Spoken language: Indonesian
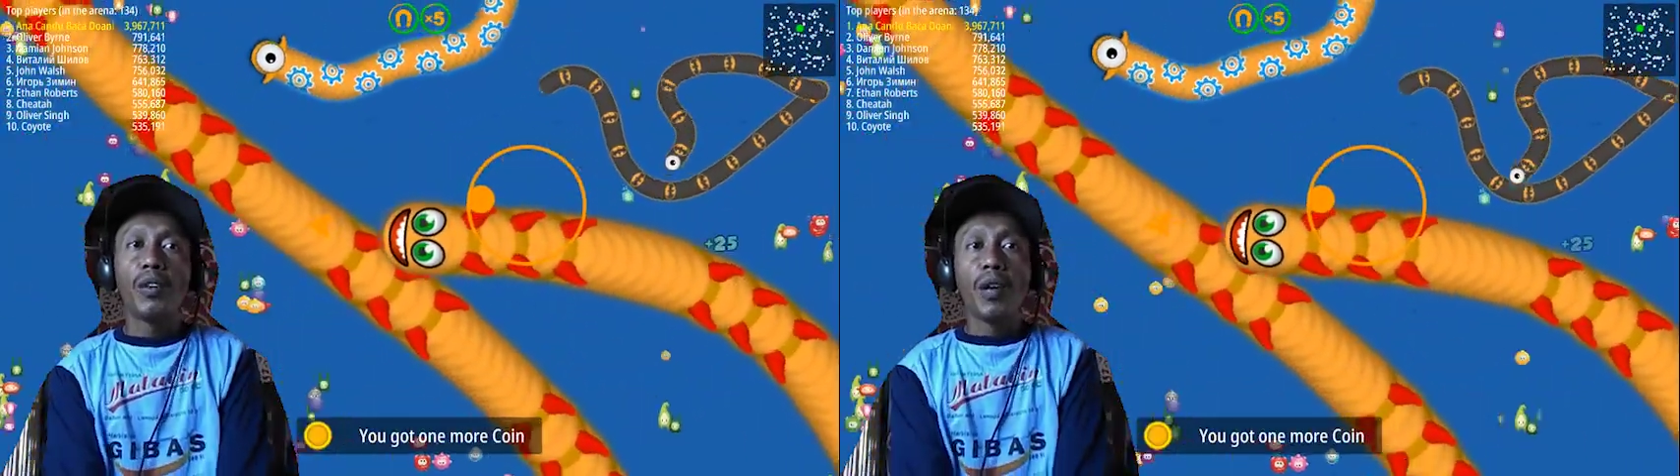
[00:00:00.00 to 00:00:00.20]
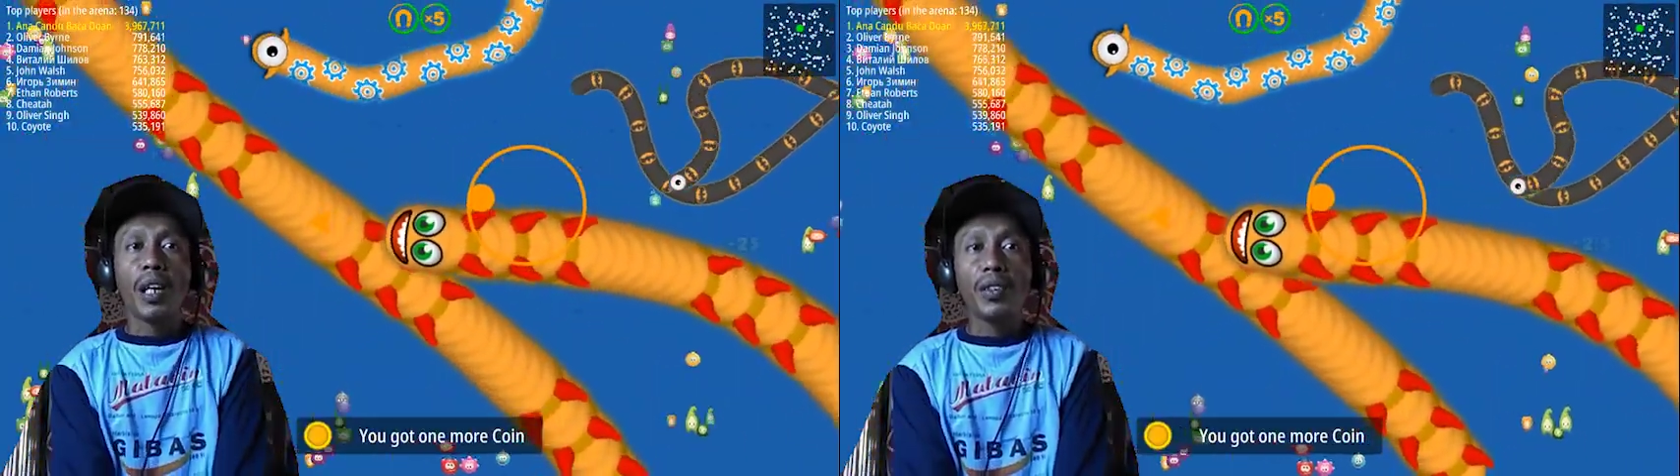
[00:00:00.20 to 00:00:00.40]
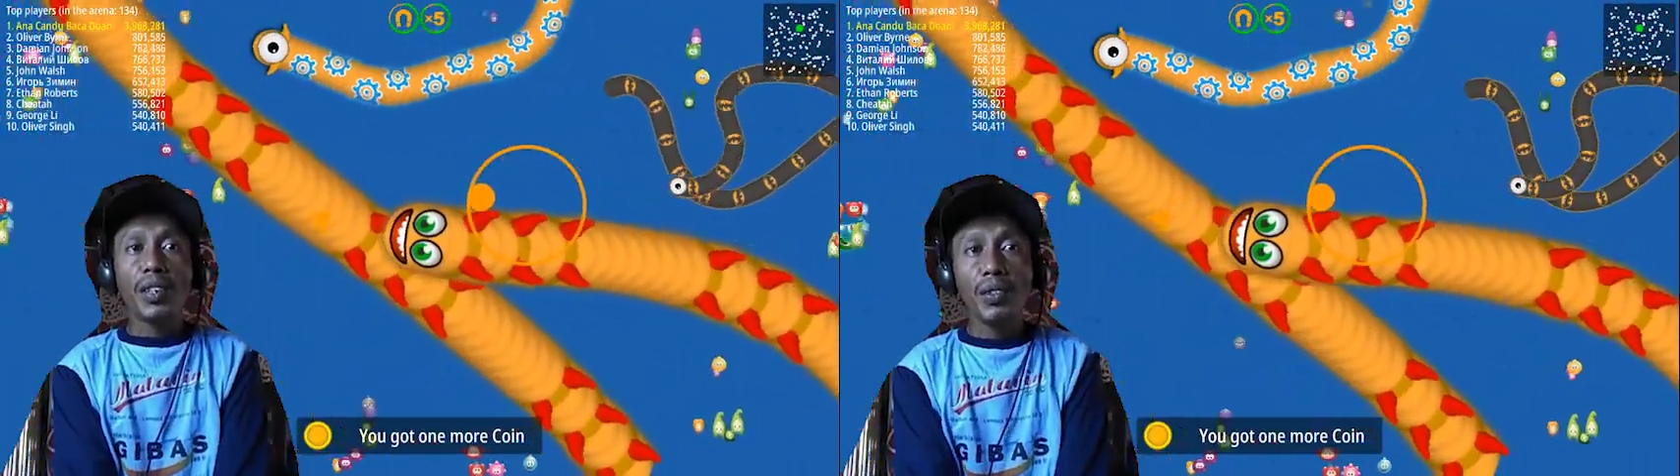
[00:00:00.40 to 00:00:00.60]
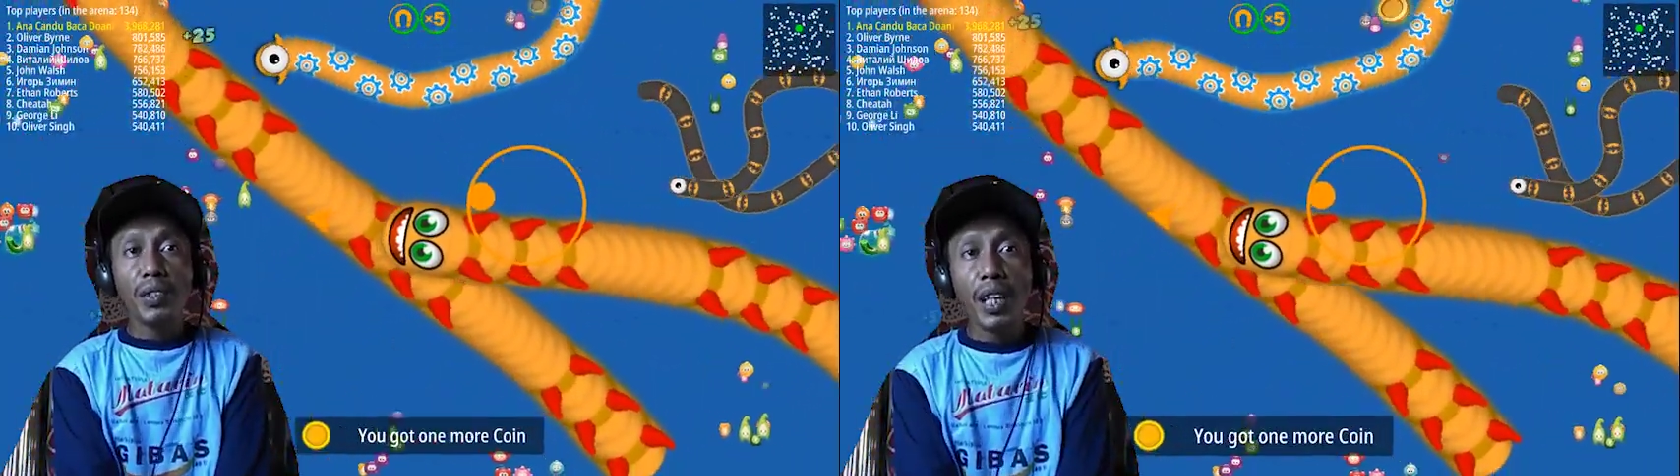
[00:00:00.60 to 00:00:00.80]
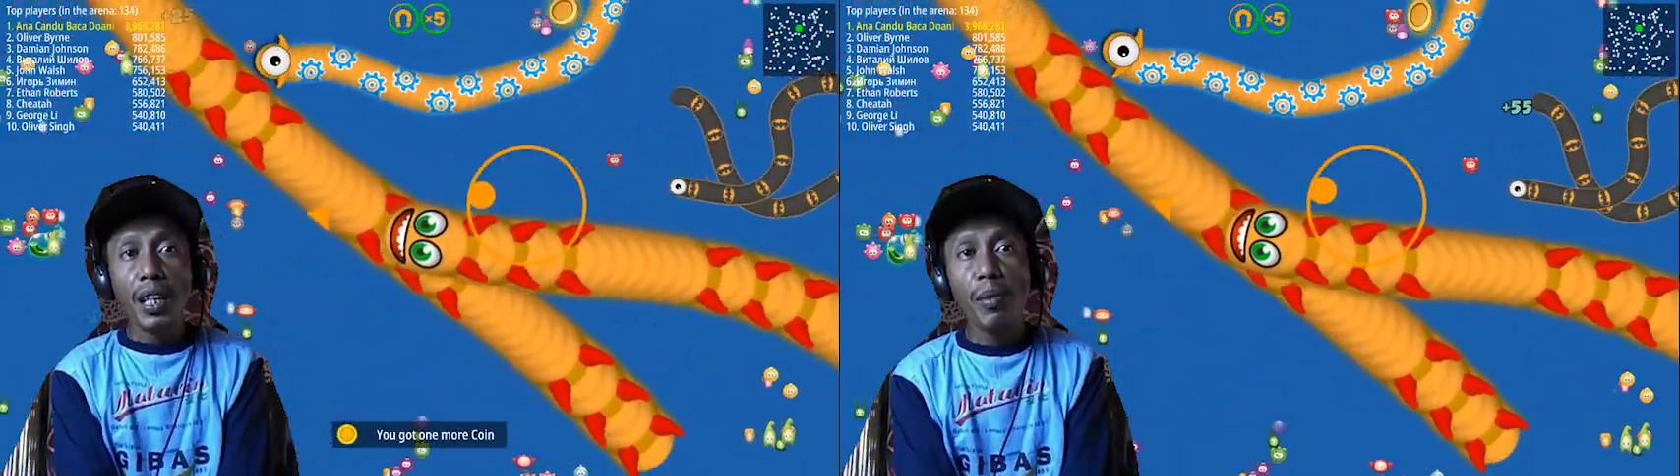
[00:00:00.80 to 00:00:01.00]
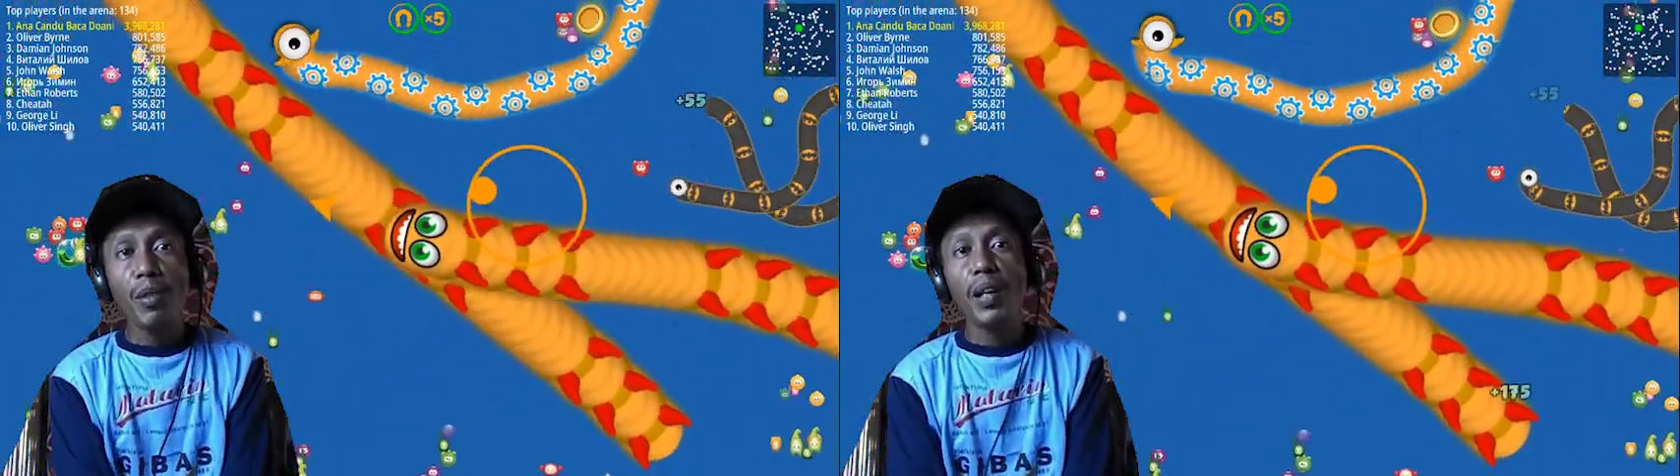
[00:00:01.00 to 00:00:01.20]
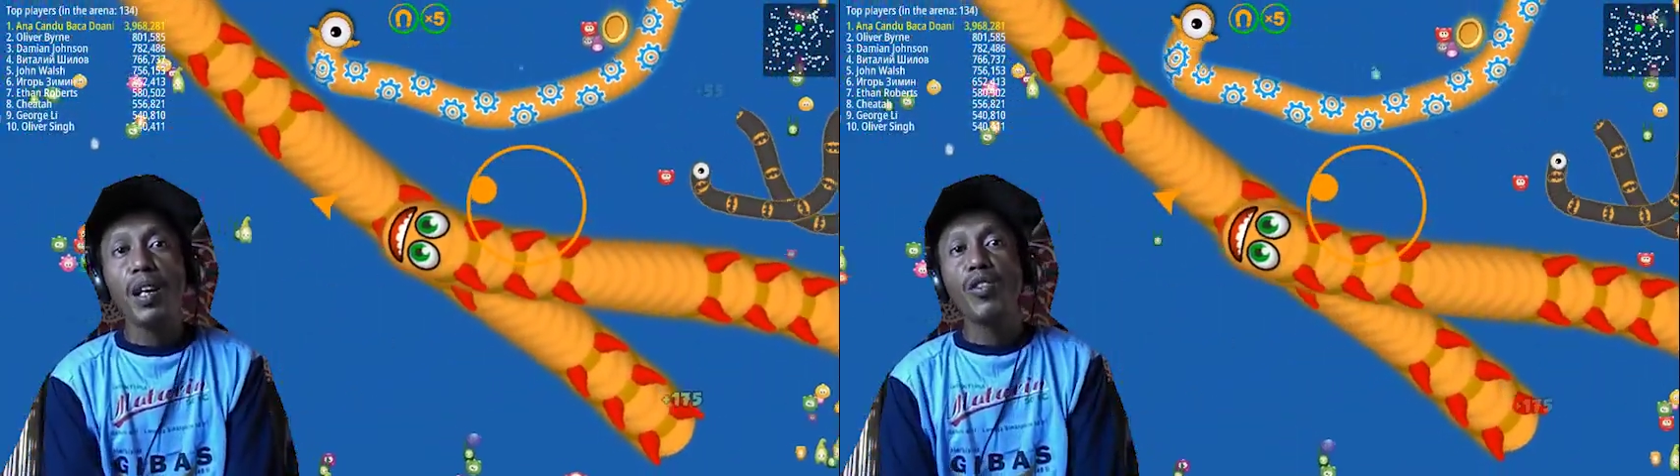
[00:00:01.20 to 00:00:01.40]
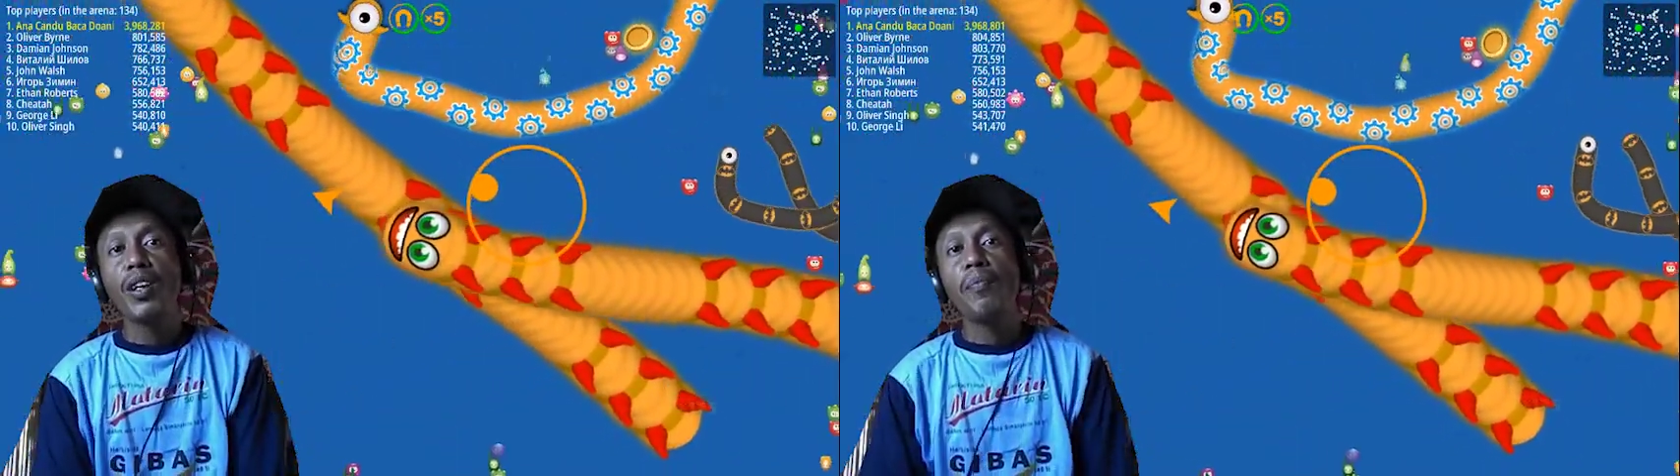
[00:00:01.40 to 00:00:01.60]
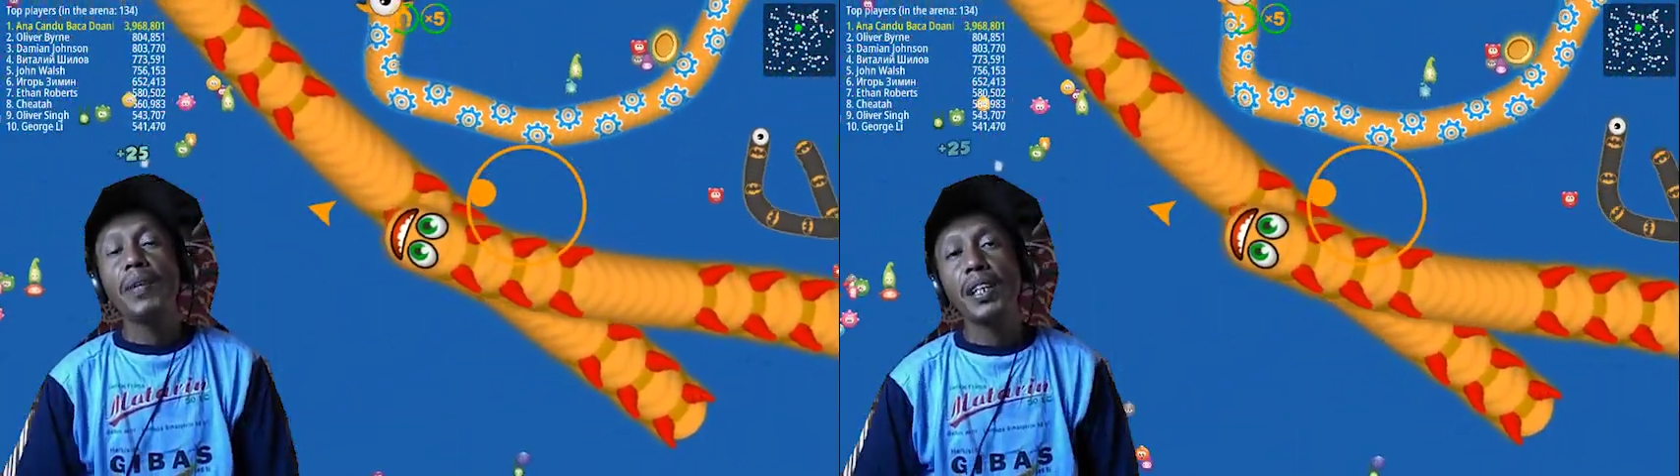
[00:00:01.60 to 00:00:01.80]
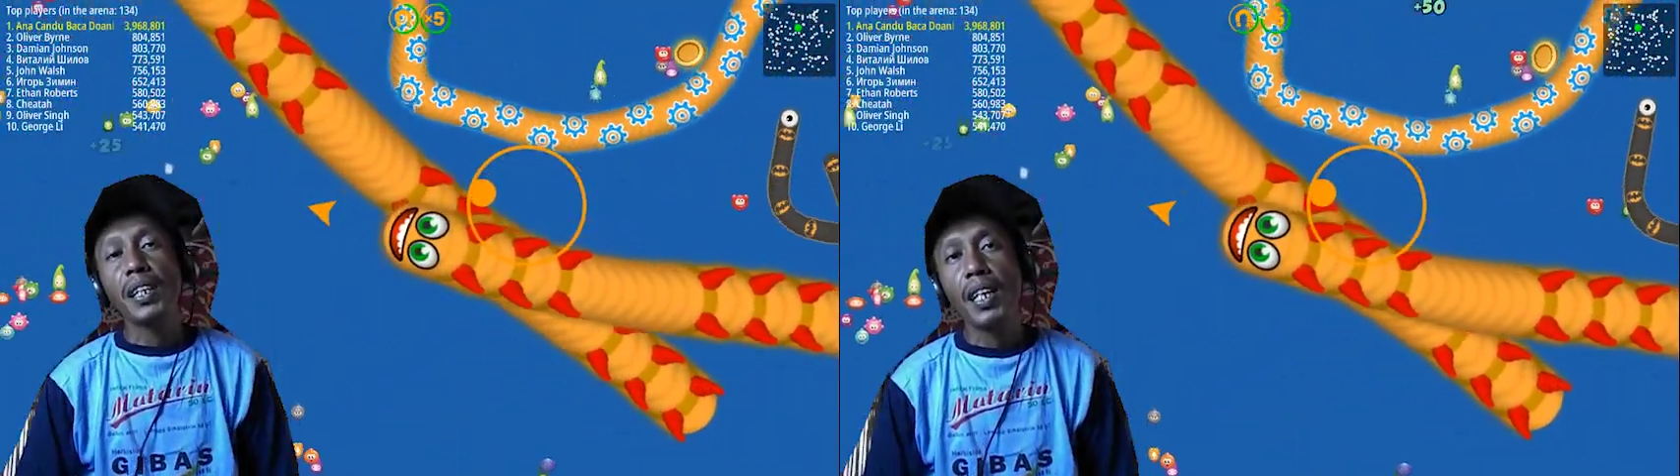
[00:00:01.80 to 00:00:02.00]
Waktu itu saya belum melakukan
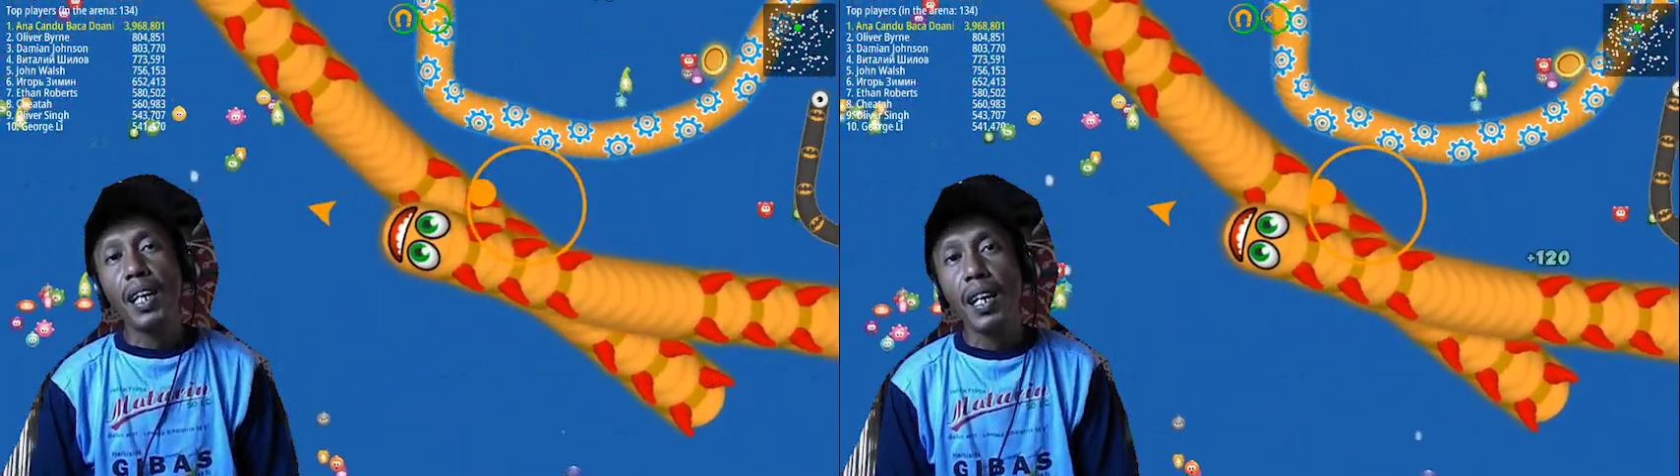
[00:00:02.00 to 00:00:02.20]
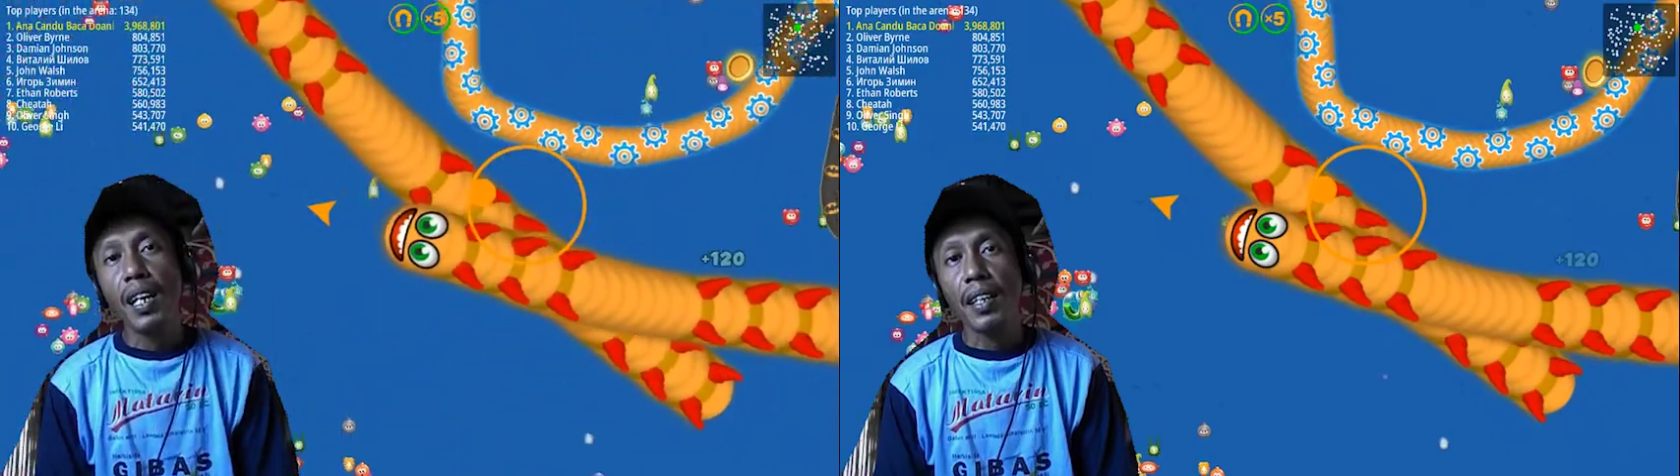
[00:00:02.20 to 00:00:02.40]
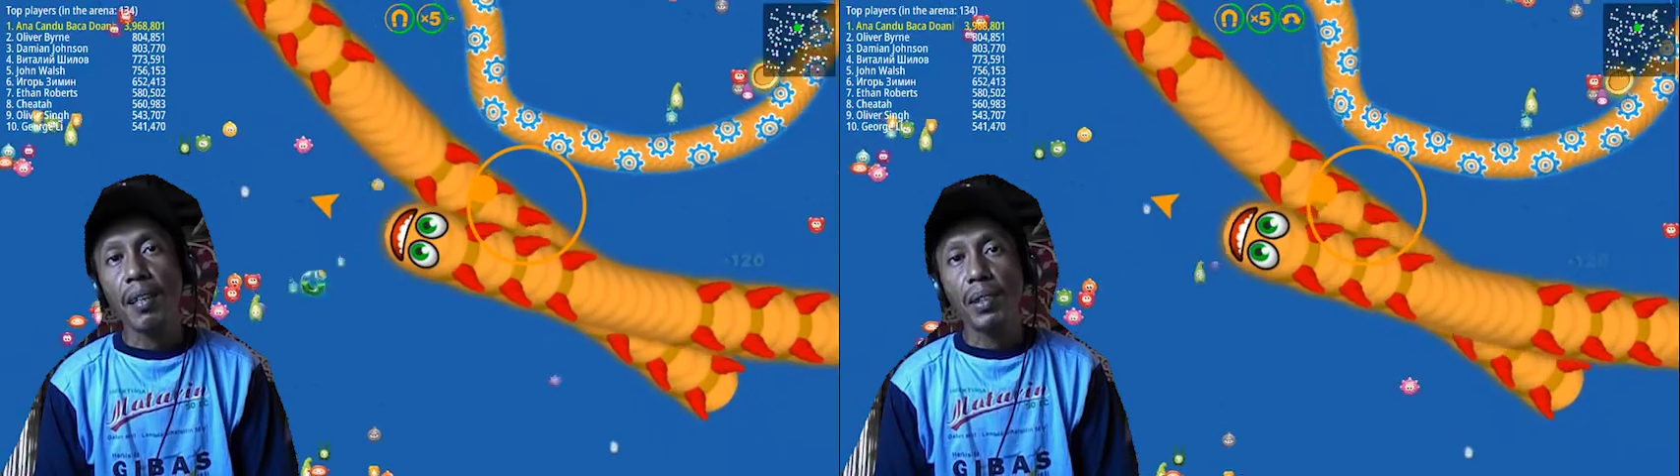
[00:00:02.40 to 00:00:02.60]
penarikan karena